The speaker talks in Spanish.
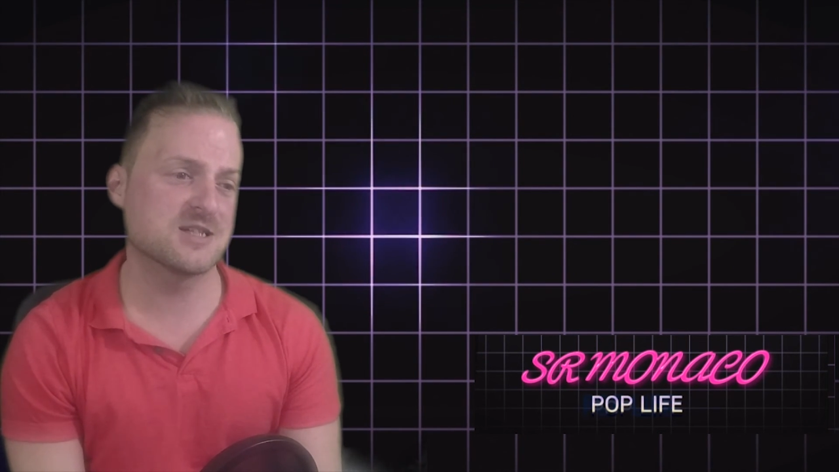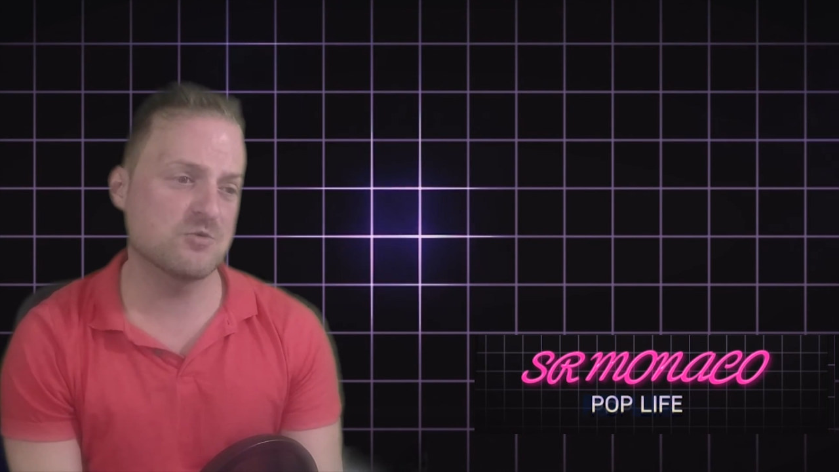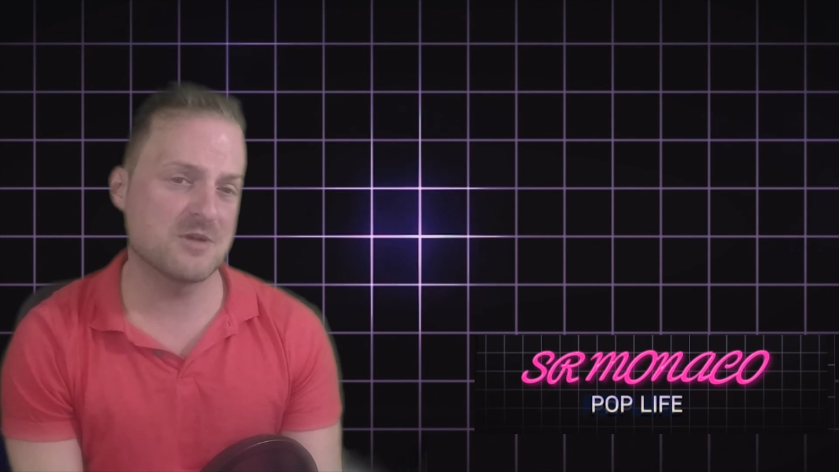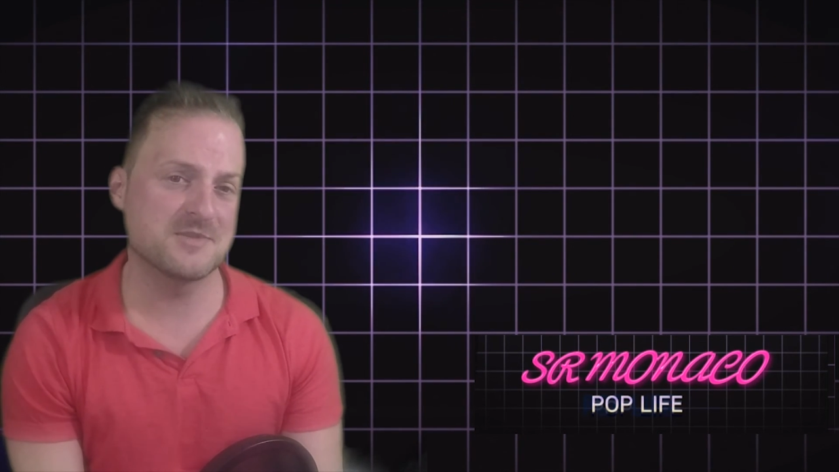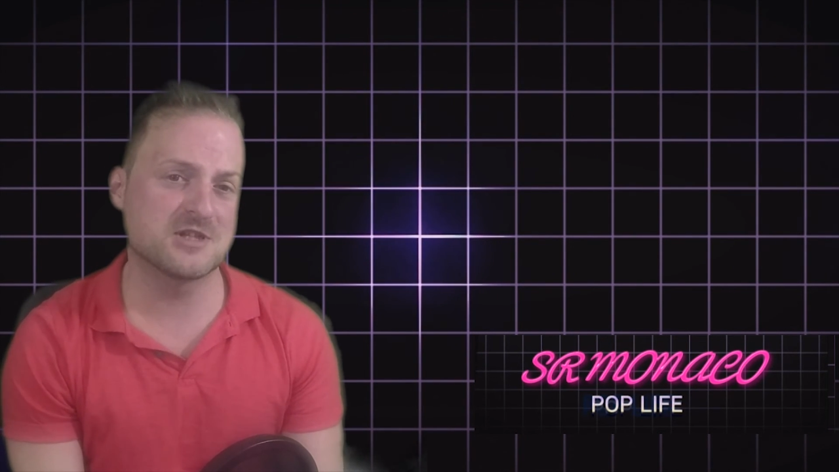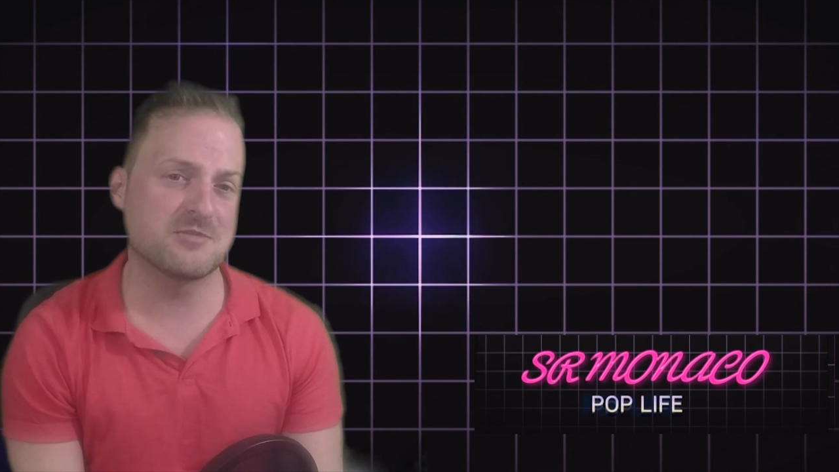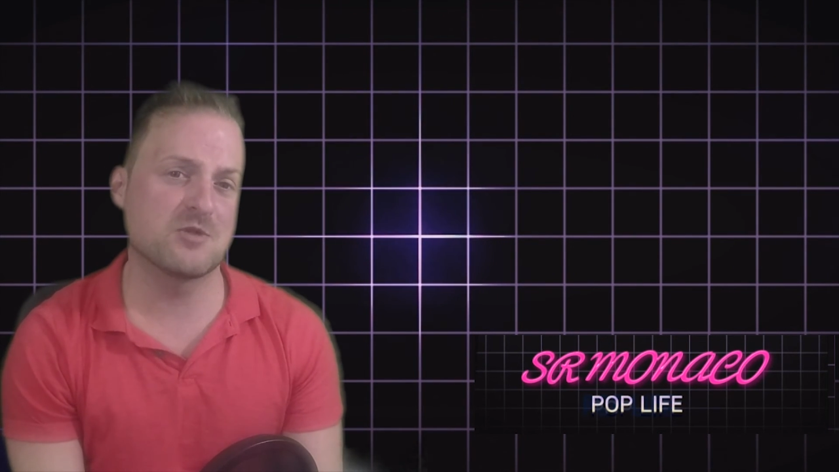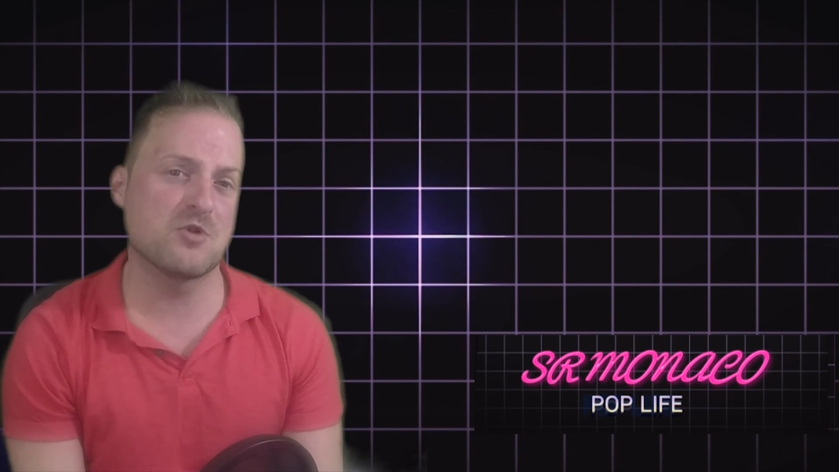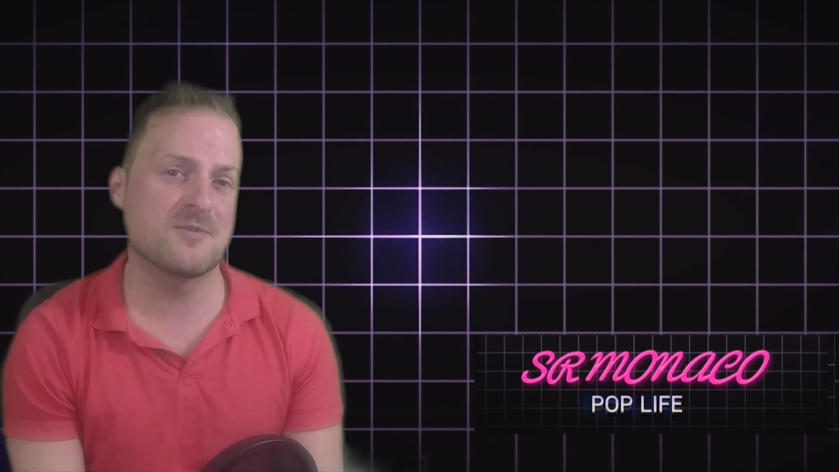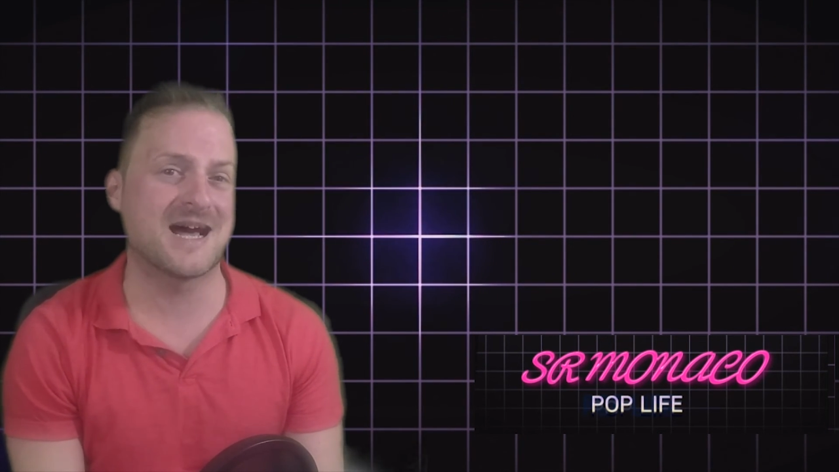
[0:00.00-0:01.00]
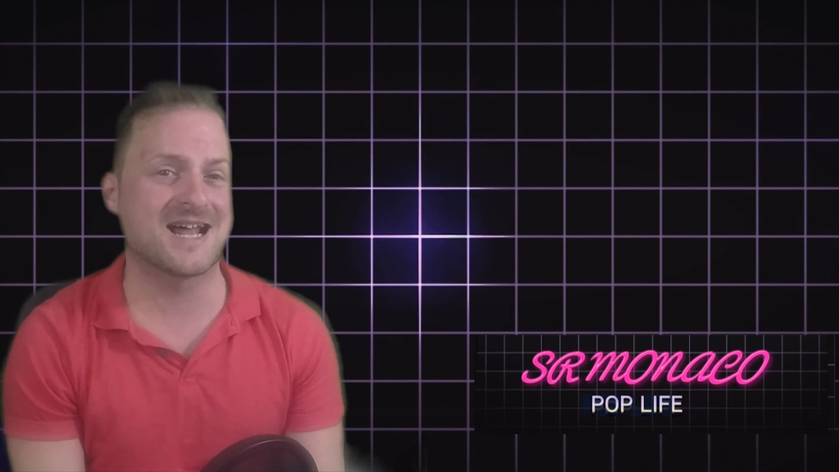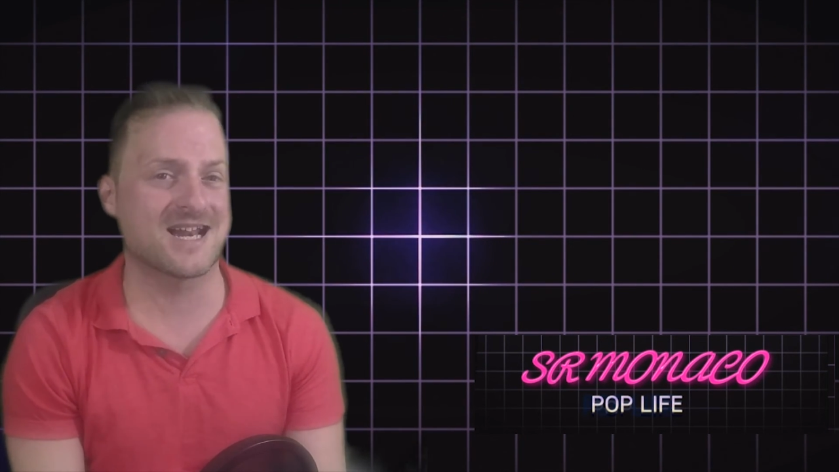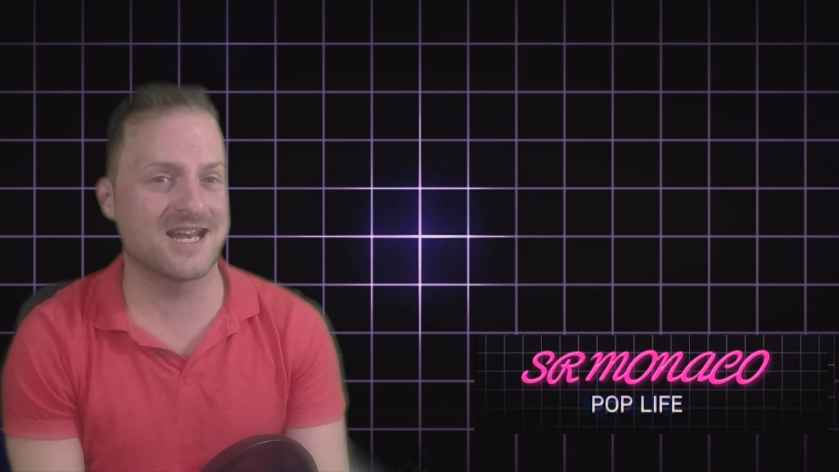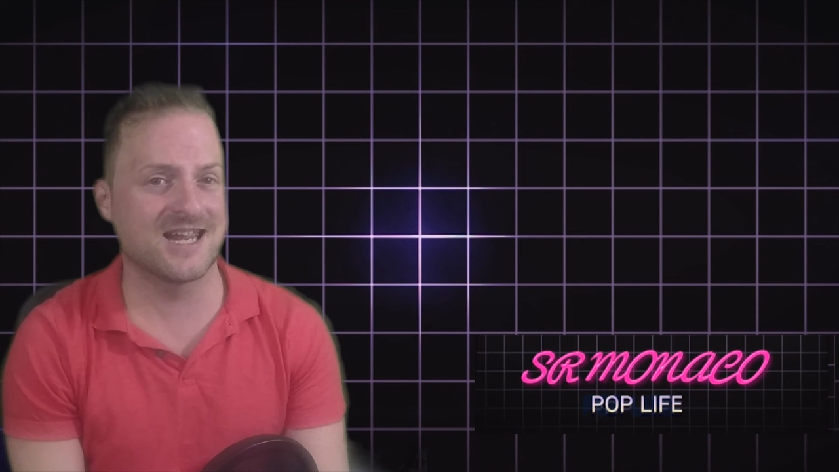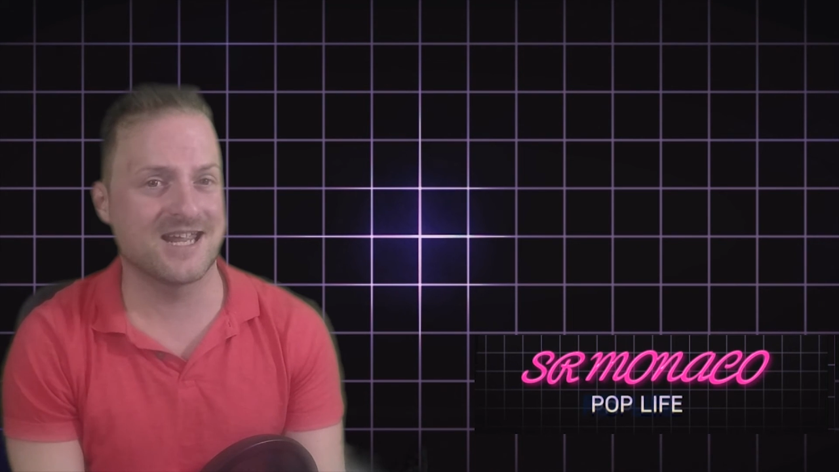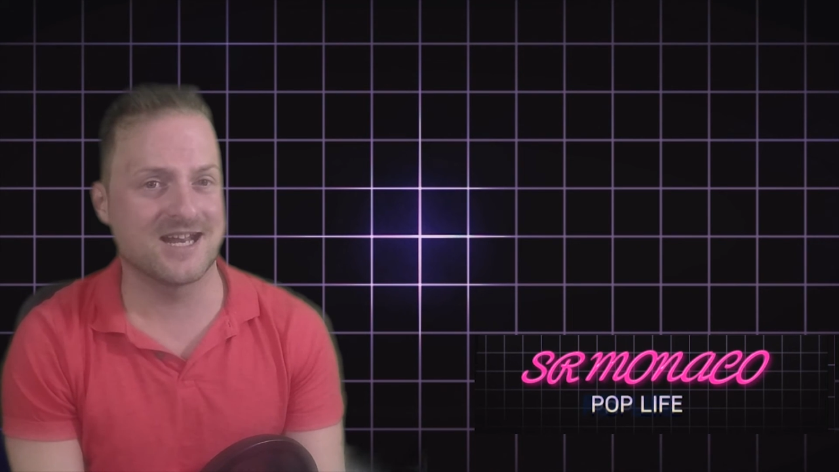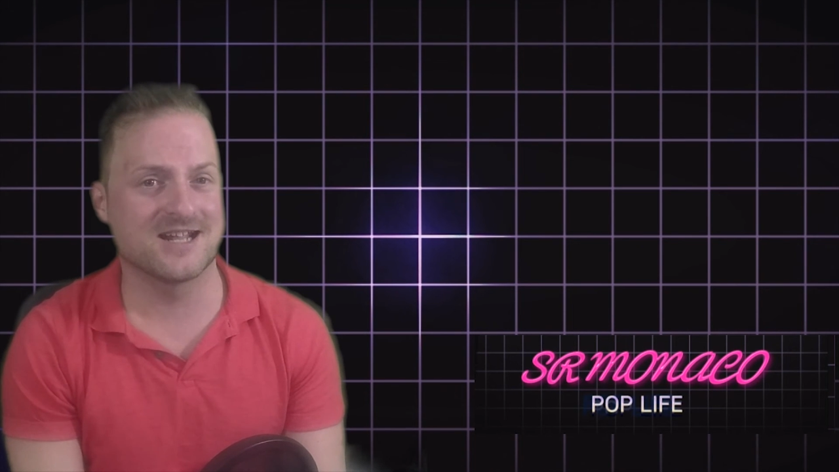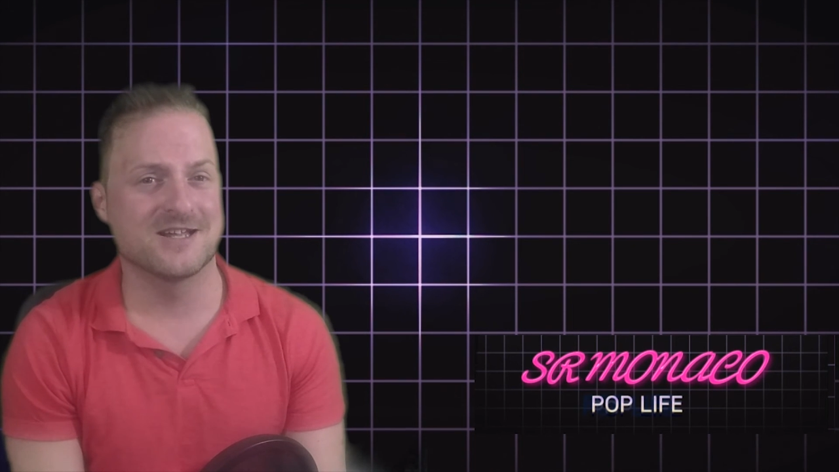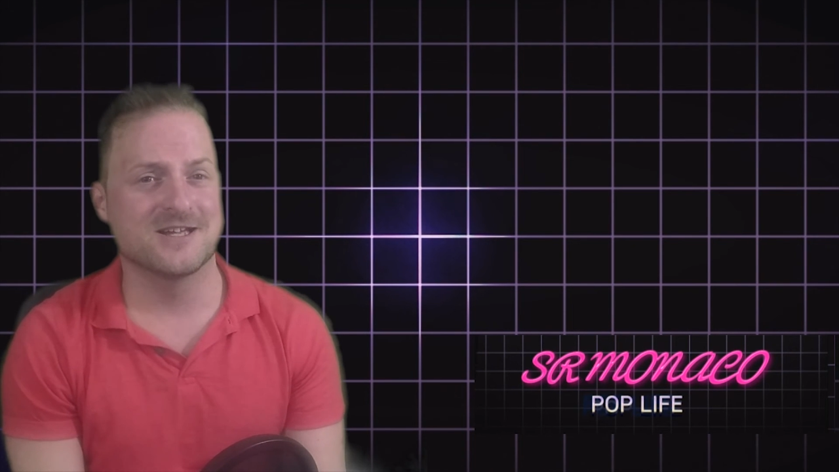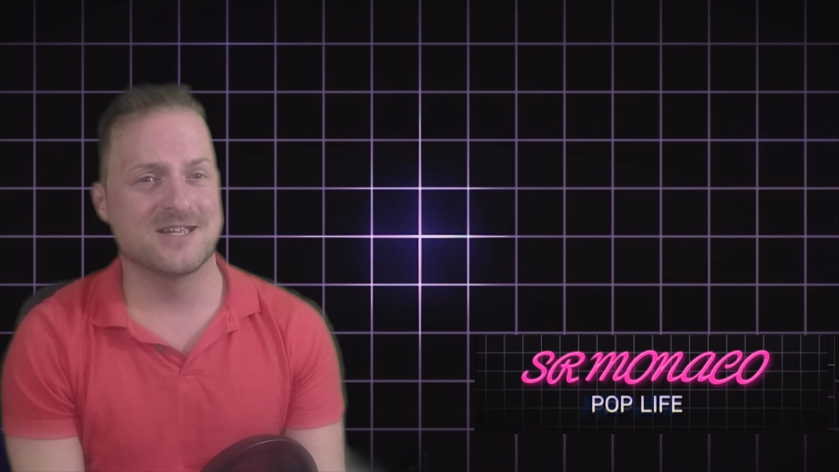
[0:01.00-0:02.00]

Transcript: seguramente me lo vuelva a releer